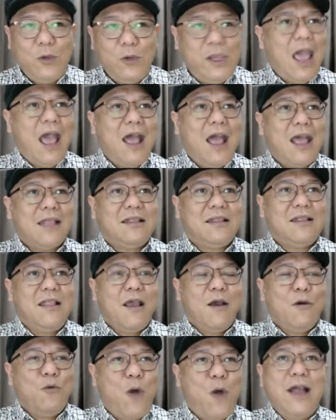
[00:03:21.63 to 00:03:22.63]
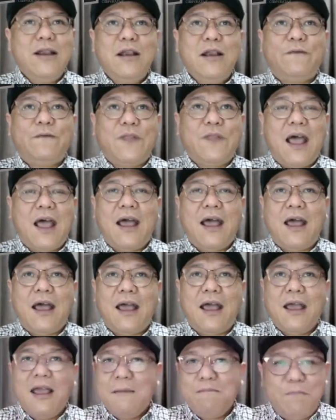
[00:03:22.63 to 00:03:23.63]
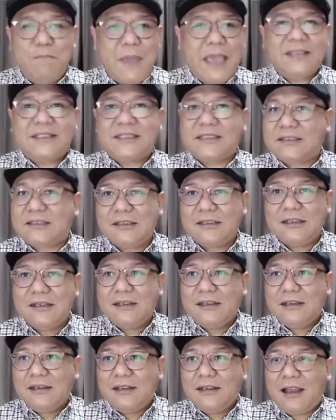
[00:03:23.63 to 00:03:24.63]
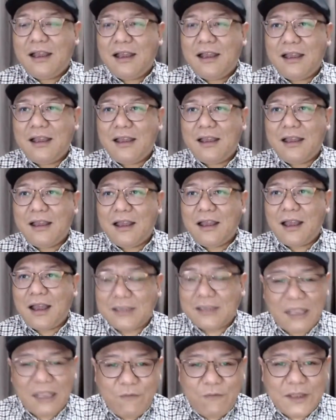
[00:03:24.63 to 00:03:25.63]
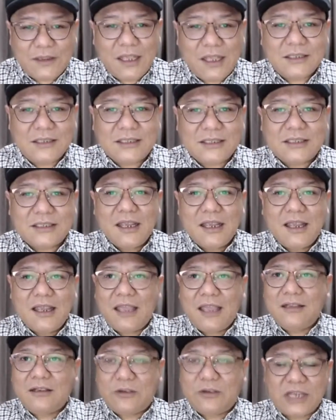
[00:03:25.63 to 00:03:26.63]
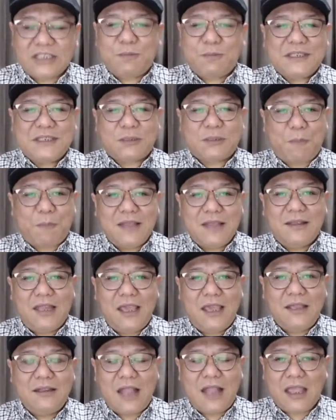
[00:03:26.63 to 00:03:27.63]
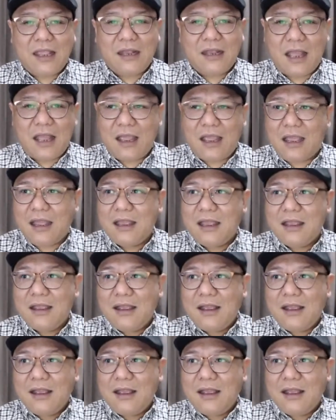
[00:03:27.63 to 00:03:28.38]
We had one of the best uh, activities and Christmas spending dahil uh,